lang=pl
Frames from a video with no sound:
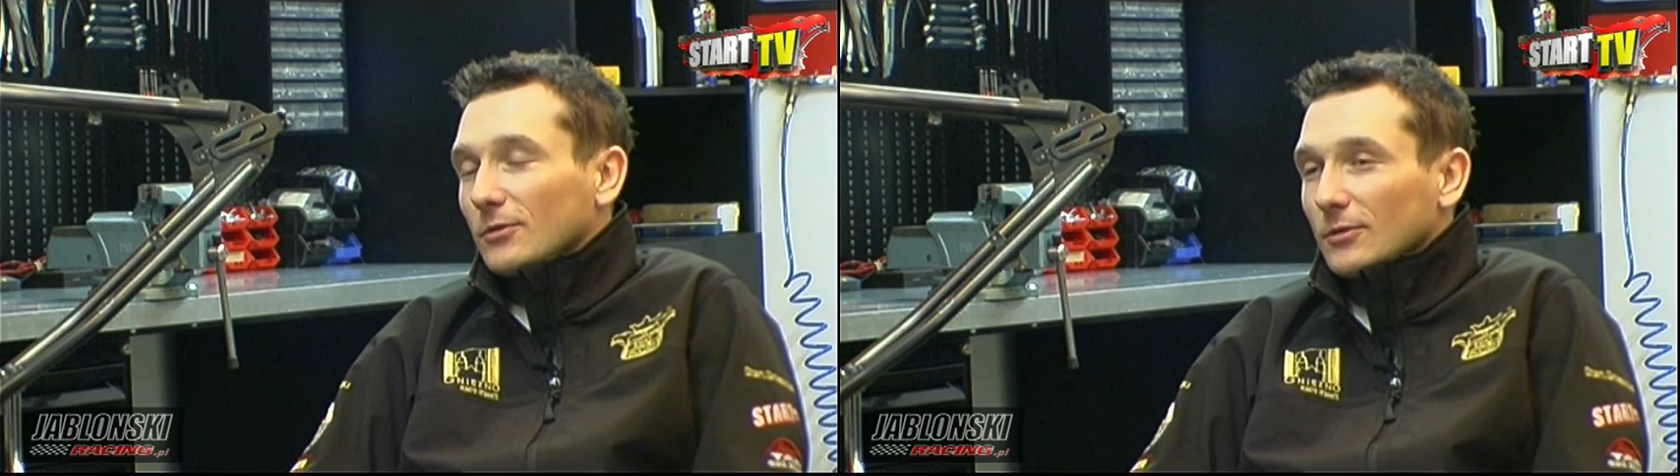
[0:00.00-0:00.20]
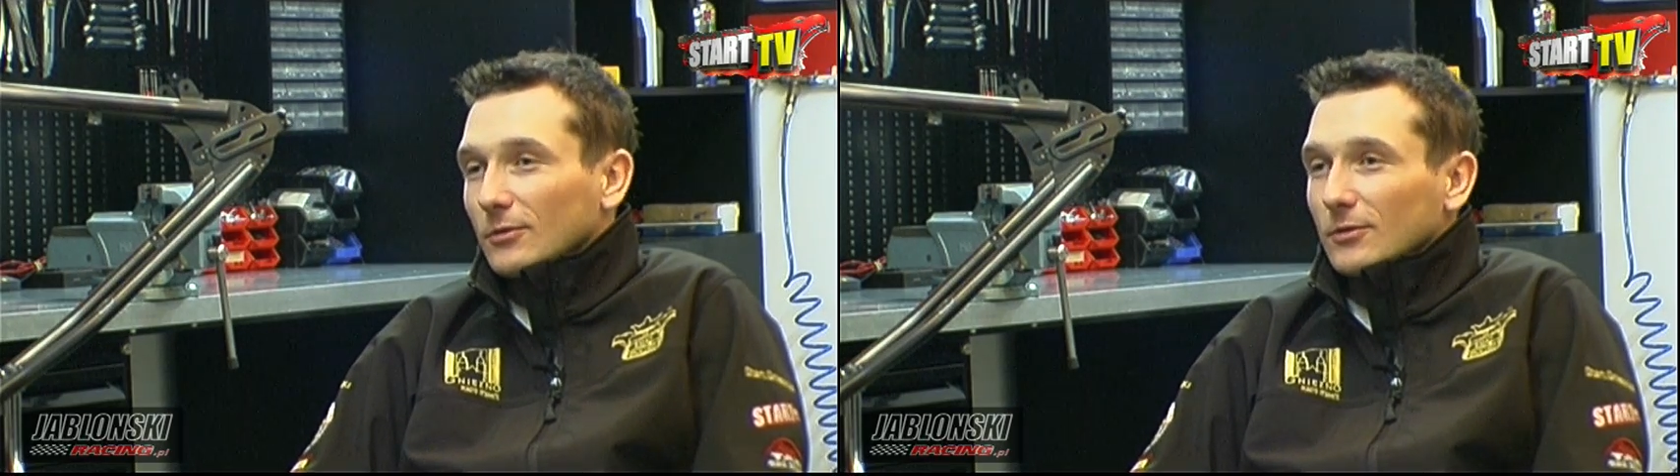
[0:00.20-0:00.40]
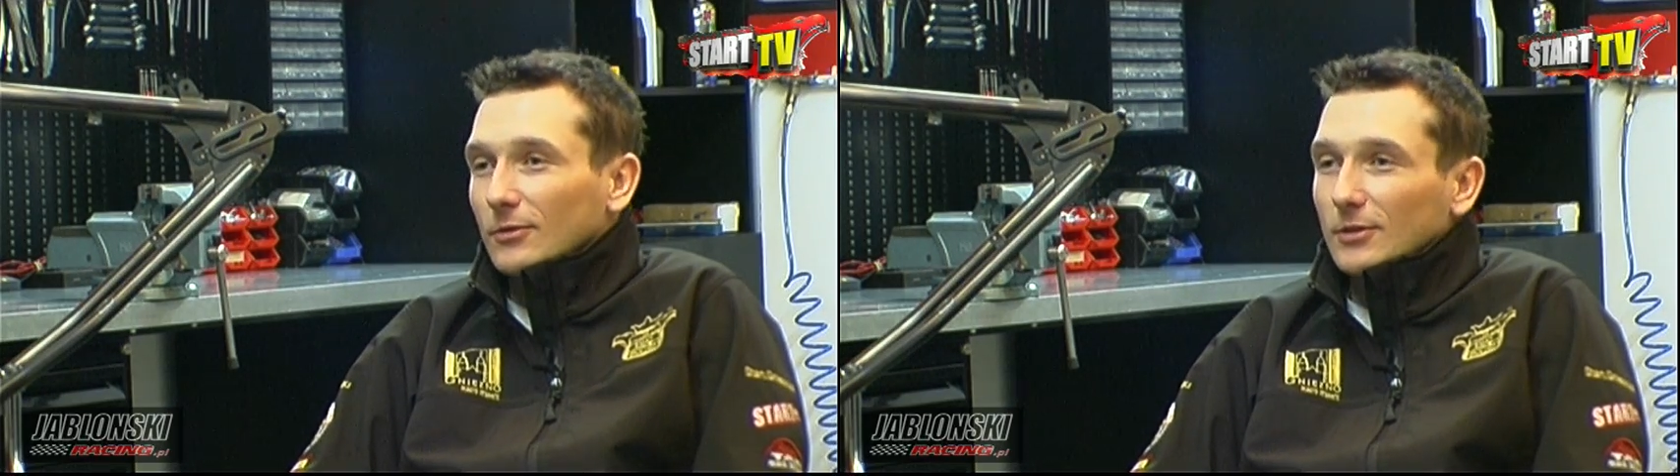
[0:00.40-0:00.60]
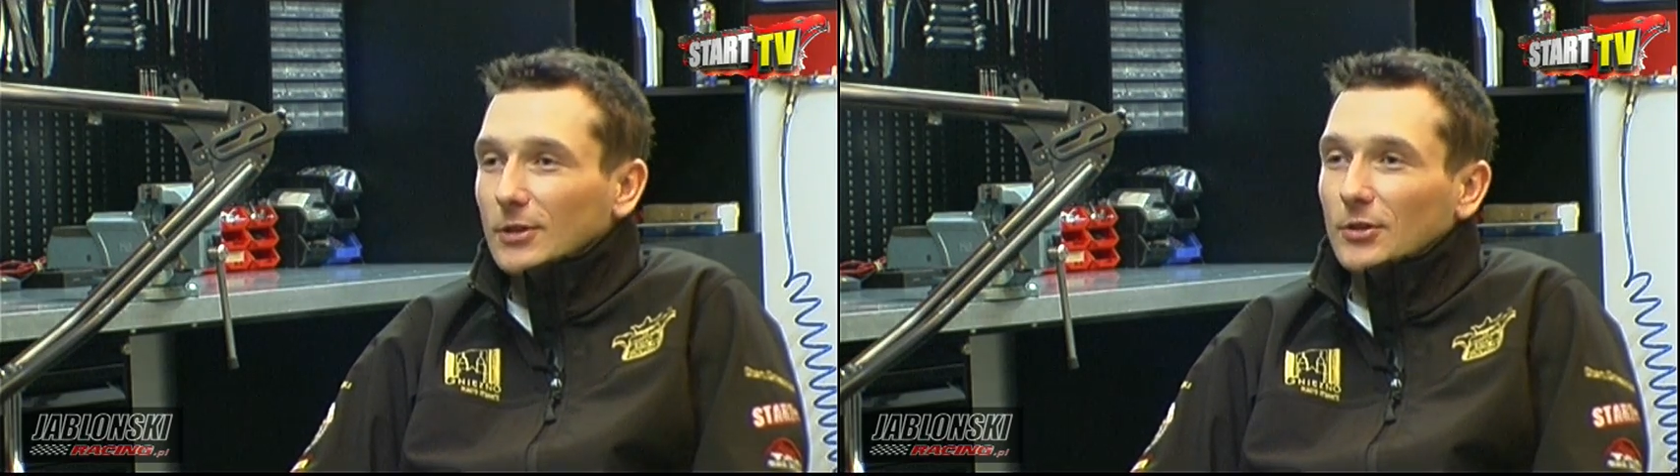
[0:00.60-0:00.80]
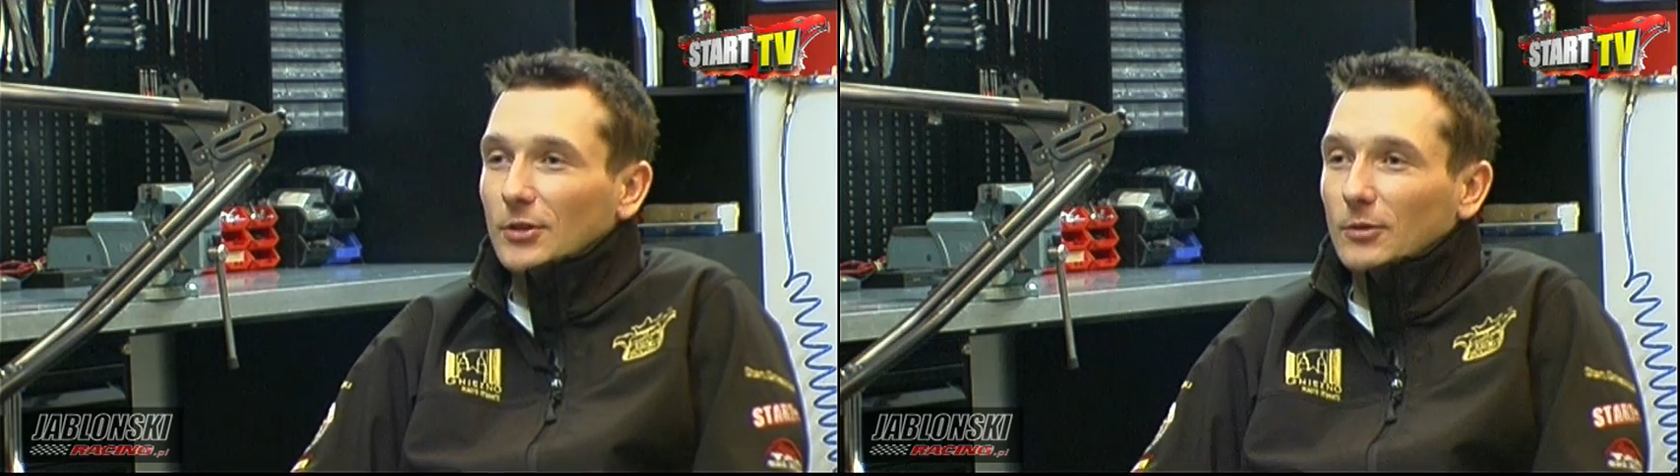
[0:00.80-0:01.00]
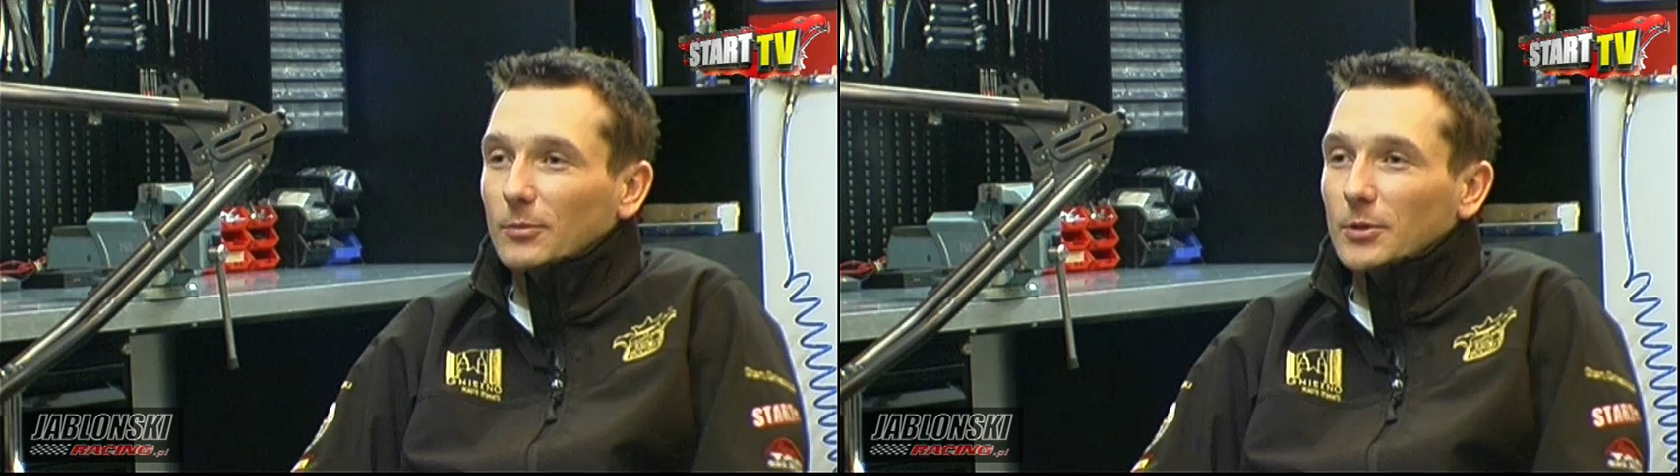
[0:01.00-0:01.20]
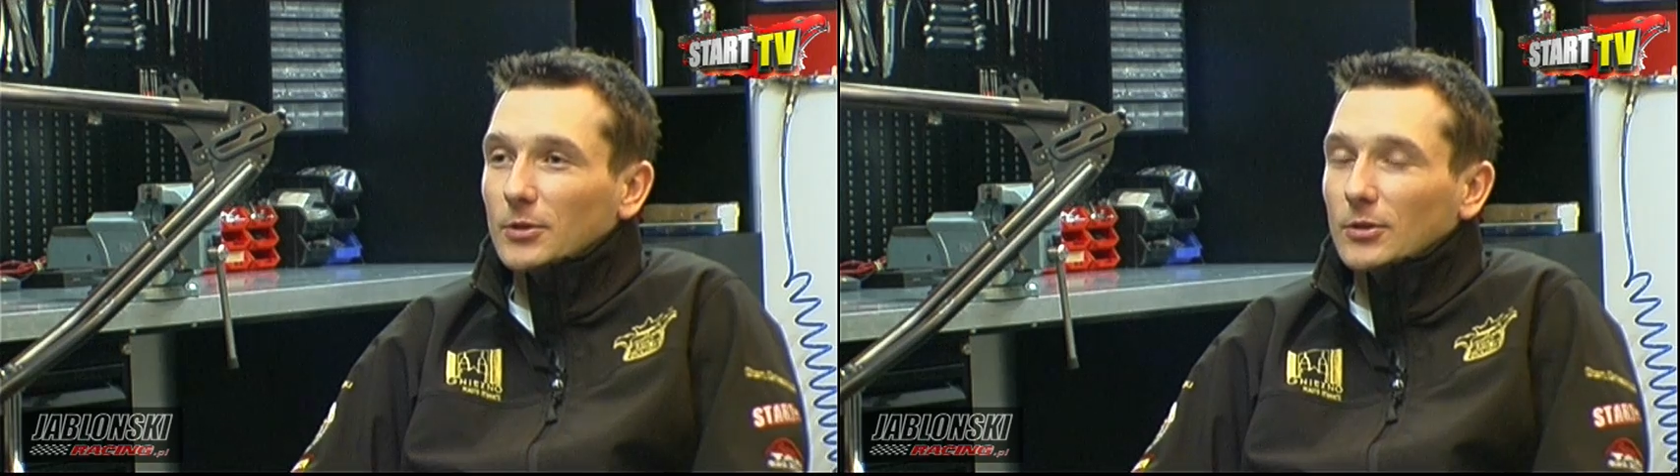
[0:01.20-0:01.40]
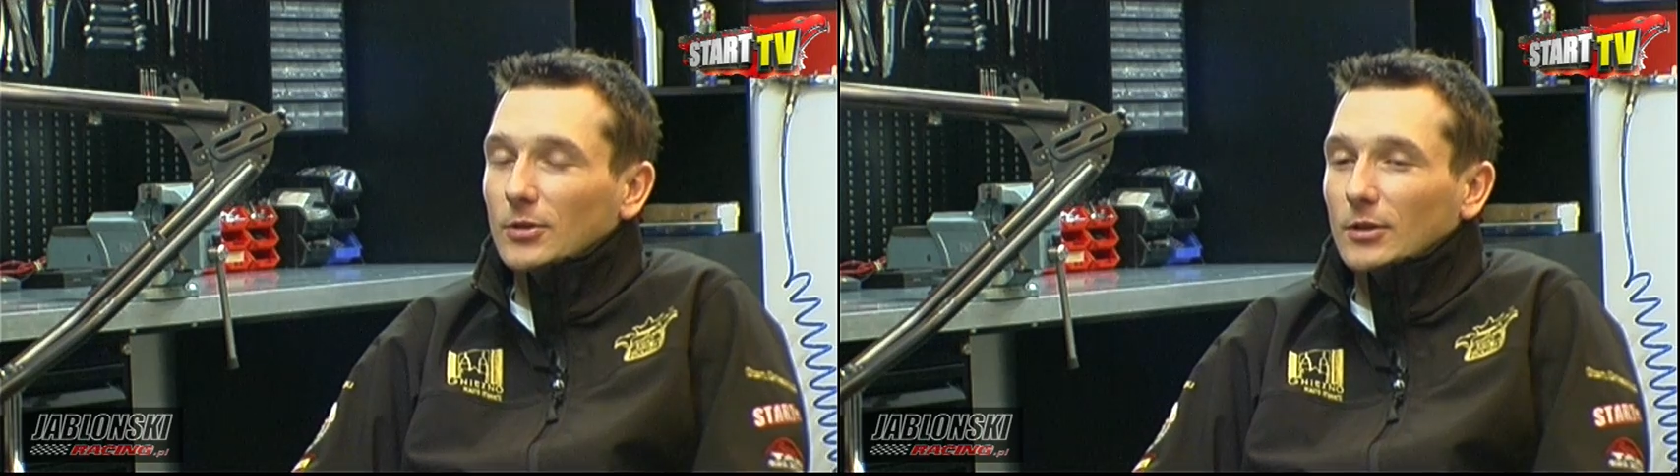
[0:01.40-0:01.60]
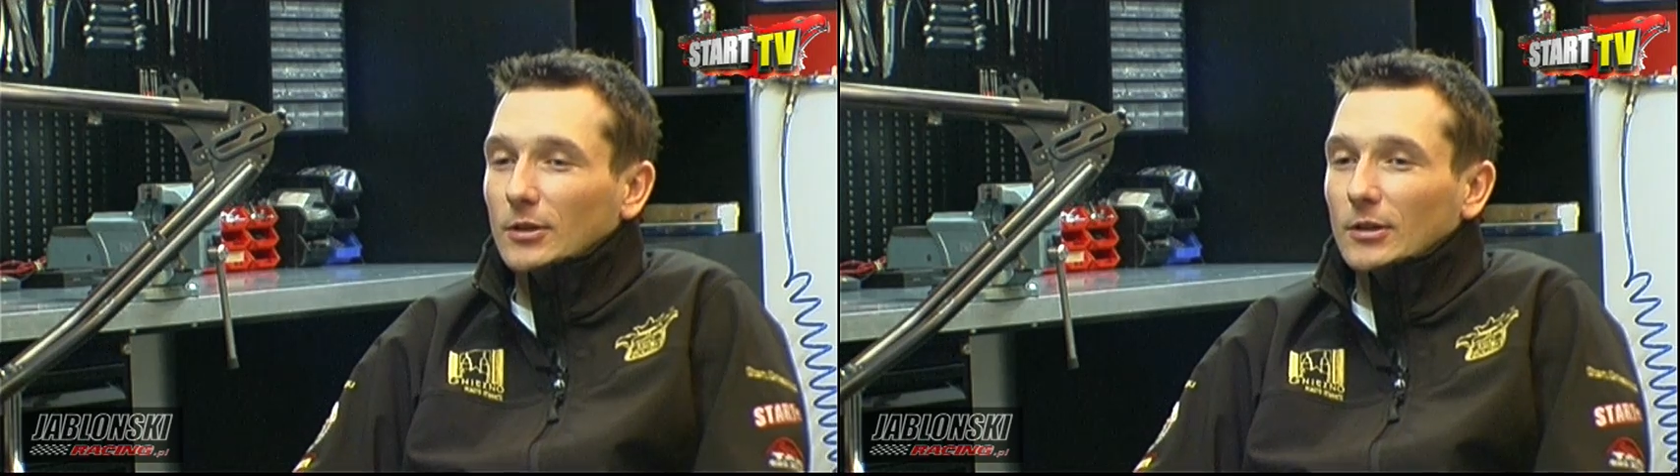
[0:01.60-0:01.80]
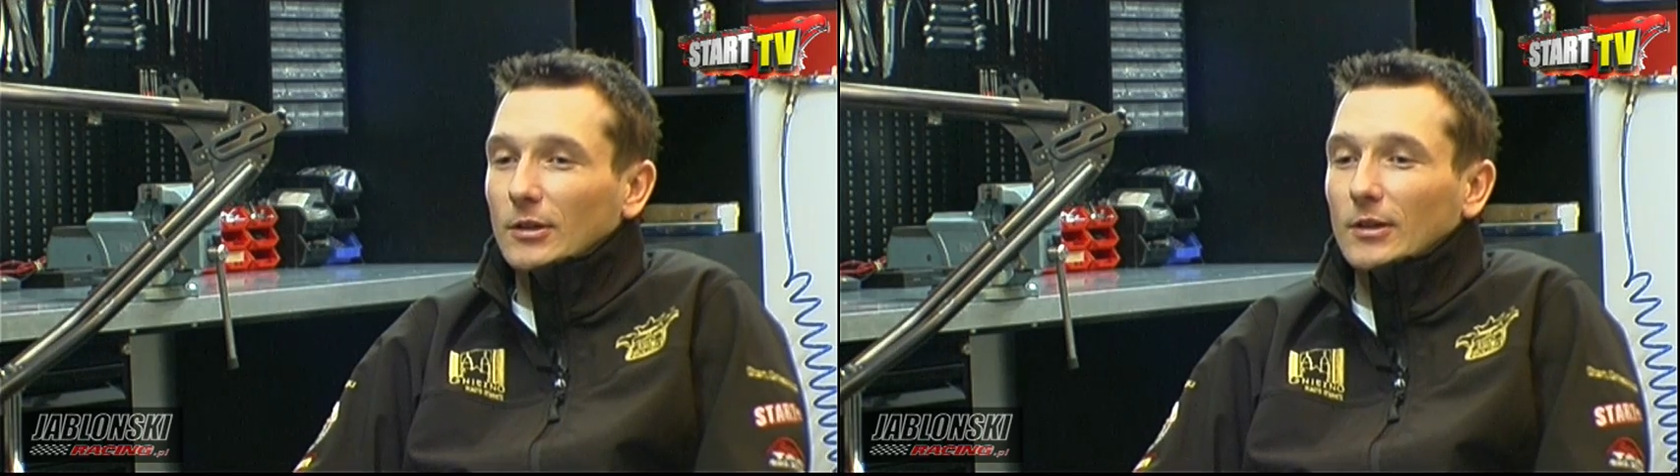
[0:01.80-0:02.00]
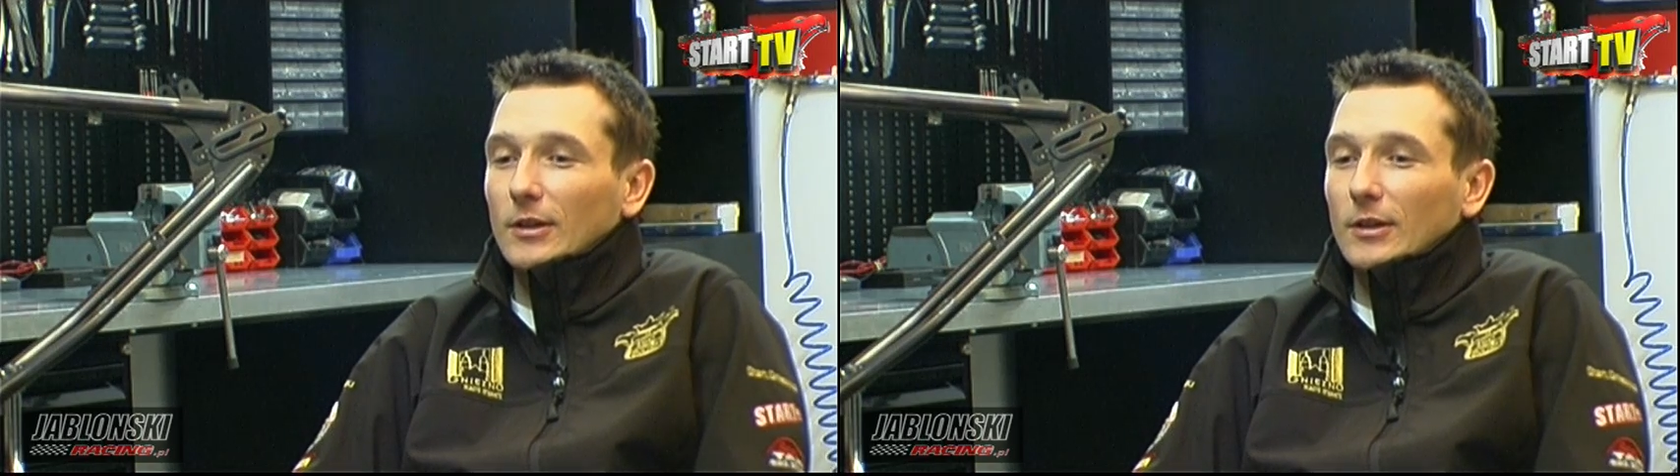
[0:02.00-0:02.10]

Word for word: co, co chce się robić, e,